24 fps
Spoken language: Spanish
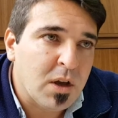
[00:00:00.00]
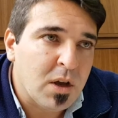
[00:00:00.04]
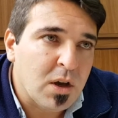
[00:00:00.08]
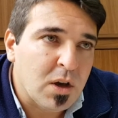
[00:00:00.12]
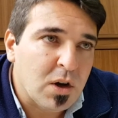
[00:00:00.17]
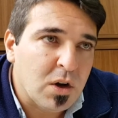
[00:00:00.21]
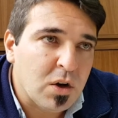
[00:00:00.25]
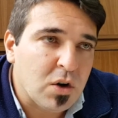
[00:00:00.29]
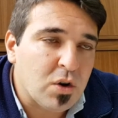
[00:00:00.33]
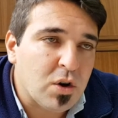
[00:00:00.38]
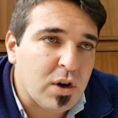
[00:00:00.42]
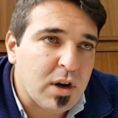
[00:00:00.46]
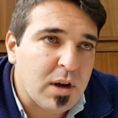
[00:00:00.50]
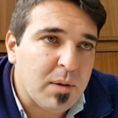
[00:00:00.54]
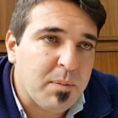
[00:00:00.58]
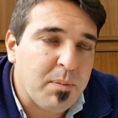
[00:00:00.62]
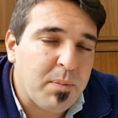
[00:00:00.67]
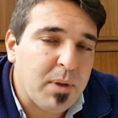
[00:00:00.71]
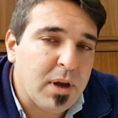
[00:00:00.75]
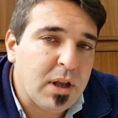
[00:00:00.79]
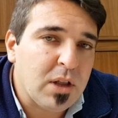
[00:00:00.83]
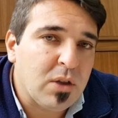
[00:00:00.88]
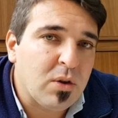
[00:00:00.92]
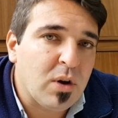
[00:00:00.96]
Con
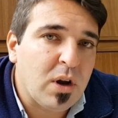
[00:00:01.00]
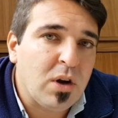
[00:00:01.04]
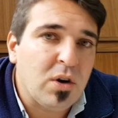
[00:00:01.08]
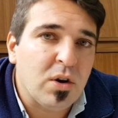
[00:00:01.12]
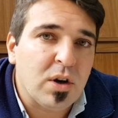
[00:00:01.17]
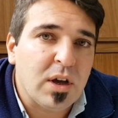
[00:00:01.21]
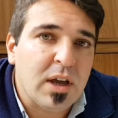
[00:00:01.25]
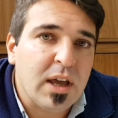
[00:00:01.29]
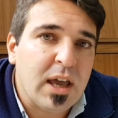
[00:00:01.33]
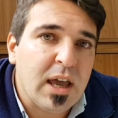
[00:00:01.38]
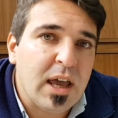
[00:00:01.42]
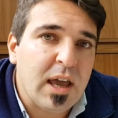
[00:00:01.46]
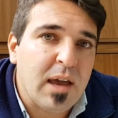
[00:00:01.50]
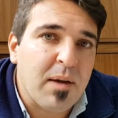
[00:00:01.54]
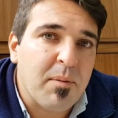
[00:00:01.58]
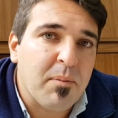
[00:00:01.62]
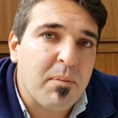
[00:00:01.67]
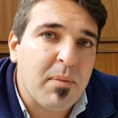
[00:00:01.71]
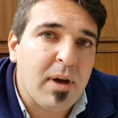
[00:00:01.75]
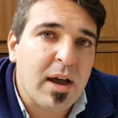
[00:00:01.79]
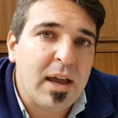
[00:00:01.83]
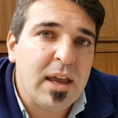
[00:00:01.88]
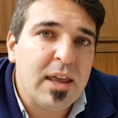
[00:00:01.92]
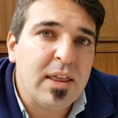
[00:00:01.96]
respecto a lo que es
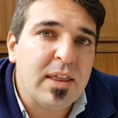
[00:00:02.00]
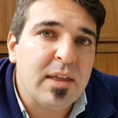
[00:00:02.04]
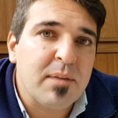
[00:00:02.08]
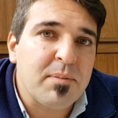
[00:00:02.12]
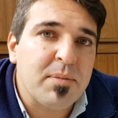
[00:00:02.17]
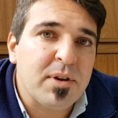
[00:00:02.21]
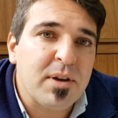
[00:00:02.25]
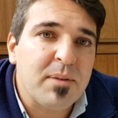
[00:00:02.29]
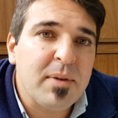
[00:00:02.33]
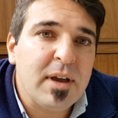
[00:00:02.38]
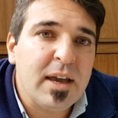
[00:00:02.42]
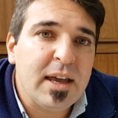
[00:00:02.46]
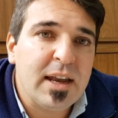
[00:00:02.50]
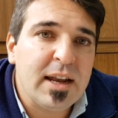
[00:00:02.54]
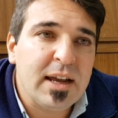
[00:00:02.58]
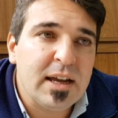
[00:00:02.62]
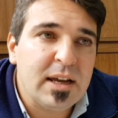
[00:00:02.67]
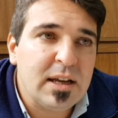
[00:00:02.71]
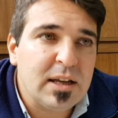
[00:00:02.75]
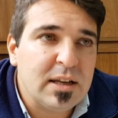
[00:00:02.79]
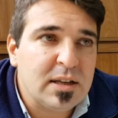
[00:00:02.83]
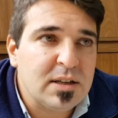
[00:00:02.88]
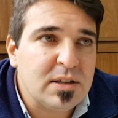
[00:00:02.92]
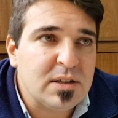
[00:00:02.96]
maíz de
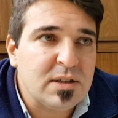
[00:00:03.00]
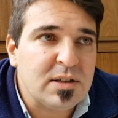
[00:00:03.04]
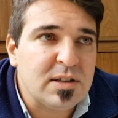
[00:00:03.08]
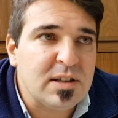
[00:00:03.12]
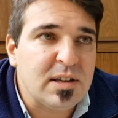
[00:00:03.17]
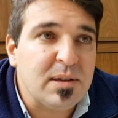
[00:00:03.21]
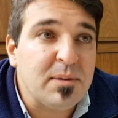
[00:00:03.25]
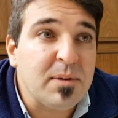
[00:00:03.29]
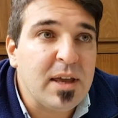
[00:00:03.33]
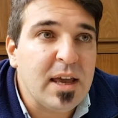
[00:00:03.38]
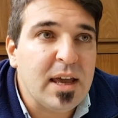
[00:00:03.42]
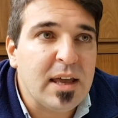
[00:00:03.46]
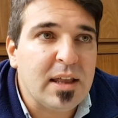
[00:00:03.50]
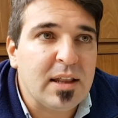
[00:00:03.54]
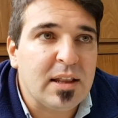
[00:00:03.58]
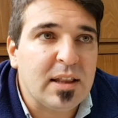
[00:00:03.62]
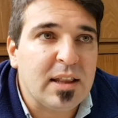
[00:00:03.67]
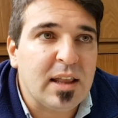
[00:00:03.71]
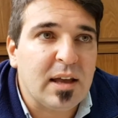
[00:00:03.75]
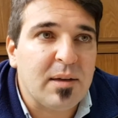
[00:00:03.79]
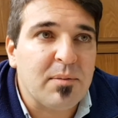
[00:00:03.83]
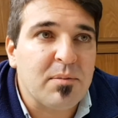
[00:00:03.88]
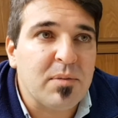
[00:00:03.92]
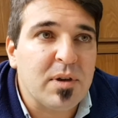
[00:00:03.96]
primera, si
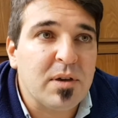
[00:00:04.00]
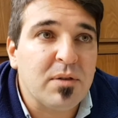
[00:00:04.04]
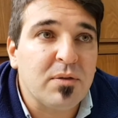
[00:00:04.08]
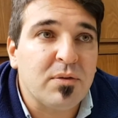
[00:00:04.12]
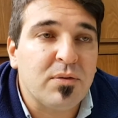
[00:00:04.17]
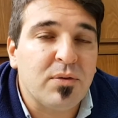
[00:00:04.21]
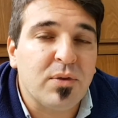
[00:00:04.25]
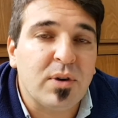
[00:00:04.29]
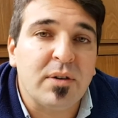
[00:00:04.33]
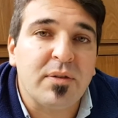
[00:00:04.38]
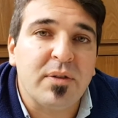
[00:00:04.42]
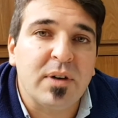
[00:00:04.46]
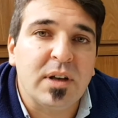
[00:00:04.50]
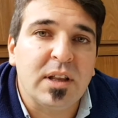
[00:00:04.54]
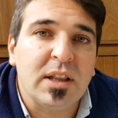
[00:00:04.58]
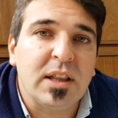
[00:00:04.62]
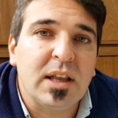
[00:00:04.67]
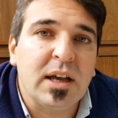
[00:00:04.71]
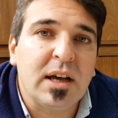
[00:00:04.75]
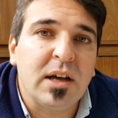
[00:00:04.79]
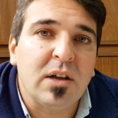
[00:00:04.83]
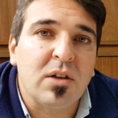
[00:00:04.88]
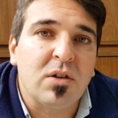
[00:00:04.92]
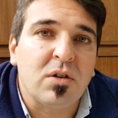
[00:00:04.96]
bien también fue
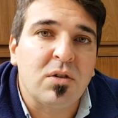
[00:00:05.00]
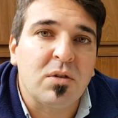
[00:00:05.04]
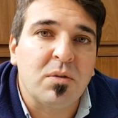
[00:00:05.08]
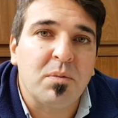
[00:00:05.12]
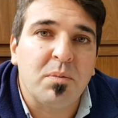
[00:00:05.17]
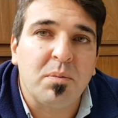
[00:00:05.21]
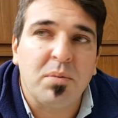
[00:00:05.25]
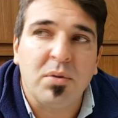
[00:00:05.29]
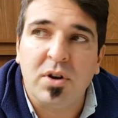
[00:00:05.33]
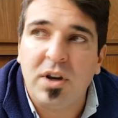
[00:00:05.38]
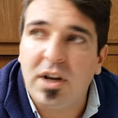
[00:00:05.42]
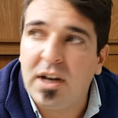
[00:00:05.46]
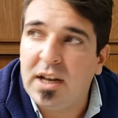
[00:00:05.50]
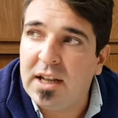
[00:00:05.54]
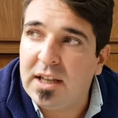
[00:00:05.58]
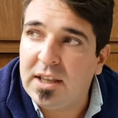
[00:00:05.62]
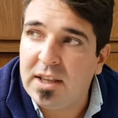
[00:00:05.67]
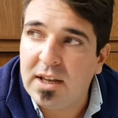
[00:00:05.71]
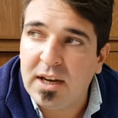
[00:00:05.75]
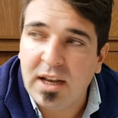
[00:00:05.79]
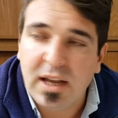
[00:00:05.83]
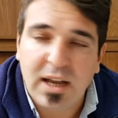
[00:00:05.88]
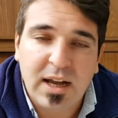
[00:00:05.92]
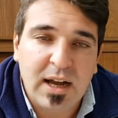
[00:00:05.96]
afectado por el
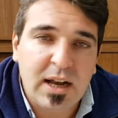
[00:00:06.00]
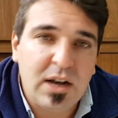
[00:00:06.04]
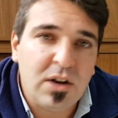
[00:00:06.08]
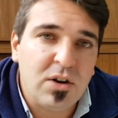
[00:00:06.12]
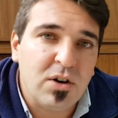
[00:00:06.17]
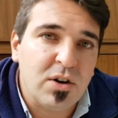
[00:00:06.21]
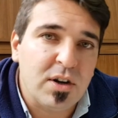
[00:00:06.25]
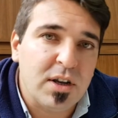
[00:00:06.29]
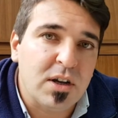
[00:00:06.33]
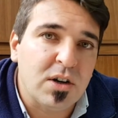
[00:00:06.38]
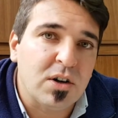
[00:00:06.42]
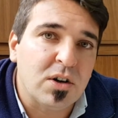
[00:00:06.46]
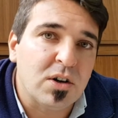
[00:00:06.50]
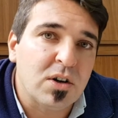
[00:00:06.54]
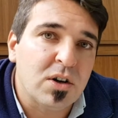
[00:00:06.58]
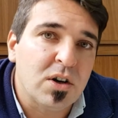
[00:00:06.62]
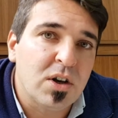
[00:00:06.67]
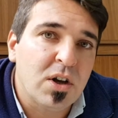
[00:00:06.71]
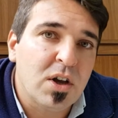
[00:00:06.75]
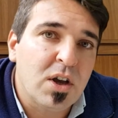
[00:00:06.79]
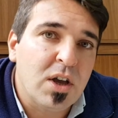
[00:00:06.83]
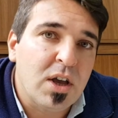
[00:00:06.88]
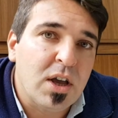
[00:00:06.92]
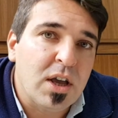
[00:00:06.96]
estrés calórico
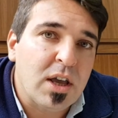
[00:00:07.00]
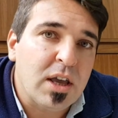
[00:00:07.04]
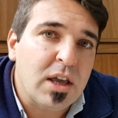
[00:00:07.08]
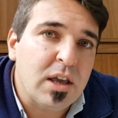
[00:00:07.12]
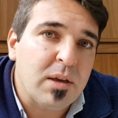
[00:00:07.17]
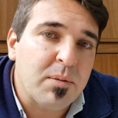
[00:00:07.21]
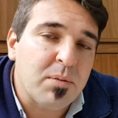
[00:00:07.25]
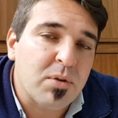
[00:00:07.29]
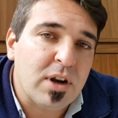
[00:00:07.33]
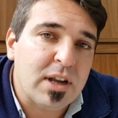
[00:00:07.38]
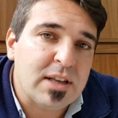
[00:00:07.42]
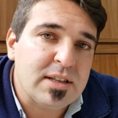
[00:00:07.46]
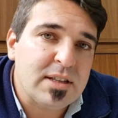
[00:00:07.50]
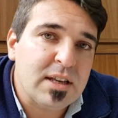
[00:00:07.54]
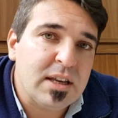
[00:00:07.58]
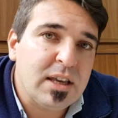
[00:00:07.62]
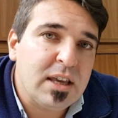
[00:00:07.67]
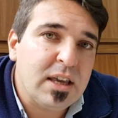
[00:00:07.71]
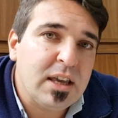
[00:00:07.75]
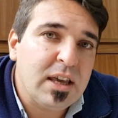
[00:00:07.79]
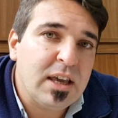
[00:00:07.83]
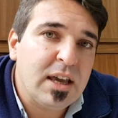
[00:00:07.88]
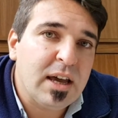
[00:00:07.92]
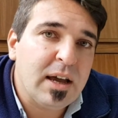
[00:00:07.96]
y por la
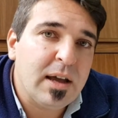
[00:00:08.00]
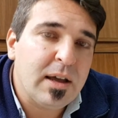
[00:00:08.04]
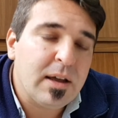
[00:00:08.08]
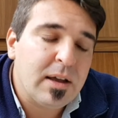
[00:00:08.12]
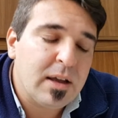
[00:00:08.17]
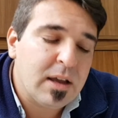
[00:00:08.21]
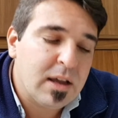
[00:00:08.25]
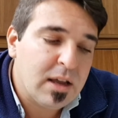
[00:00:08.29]
sequía,